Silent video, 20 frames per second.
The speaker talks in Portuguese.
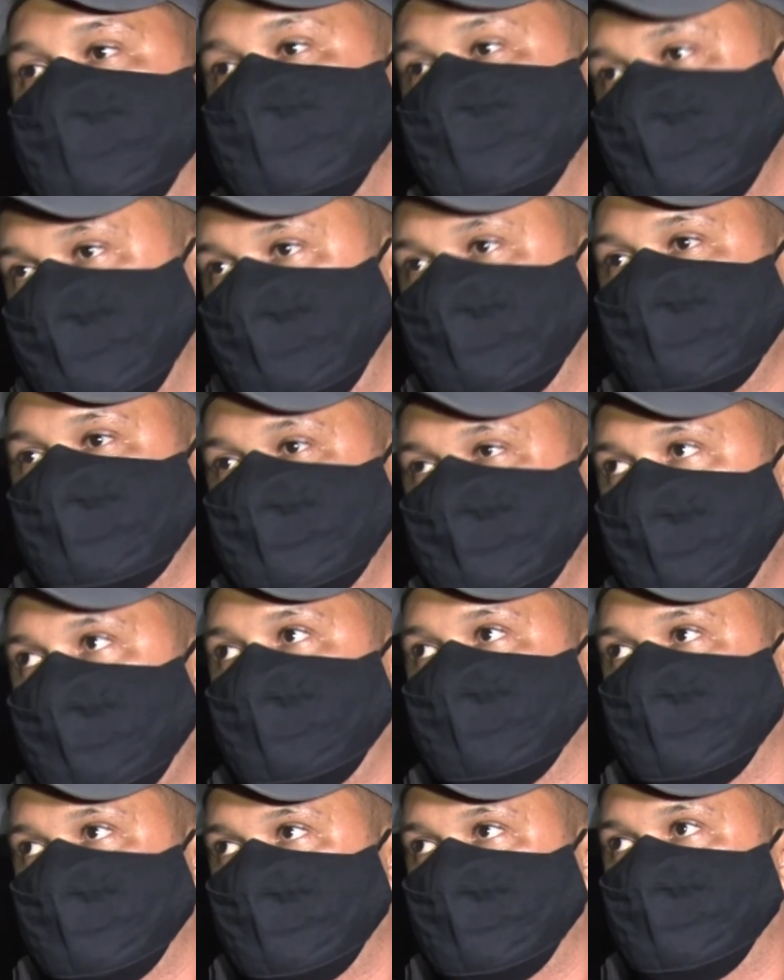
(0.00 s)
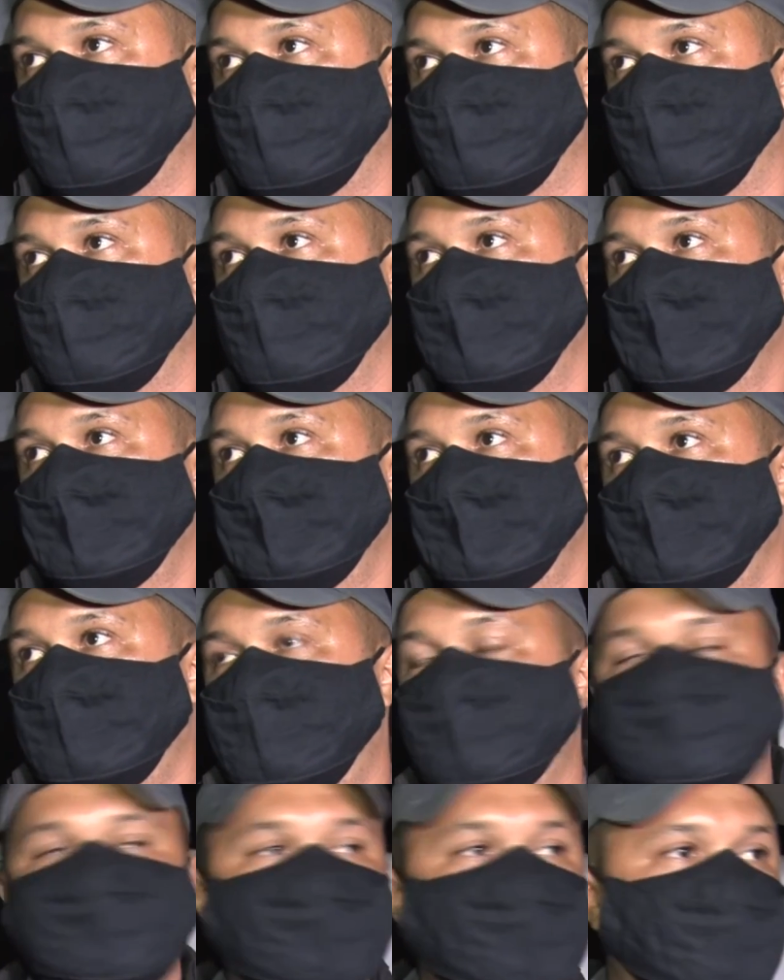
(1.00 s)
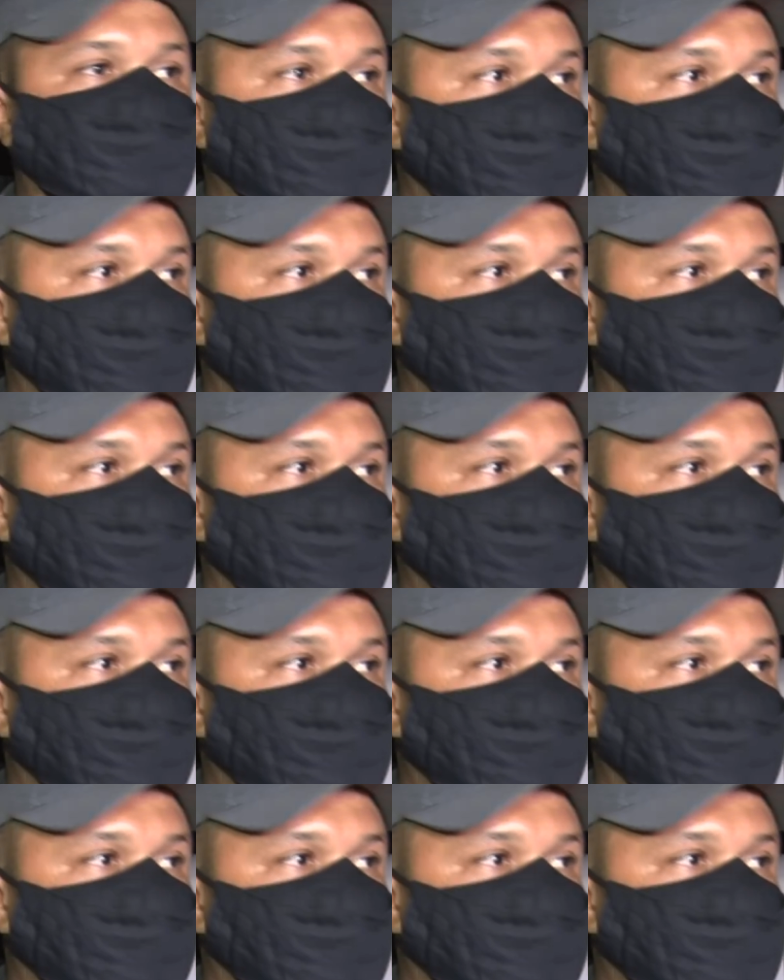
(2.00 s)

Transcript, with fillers: conhecimento da cidade, entendeu? Mas cidade é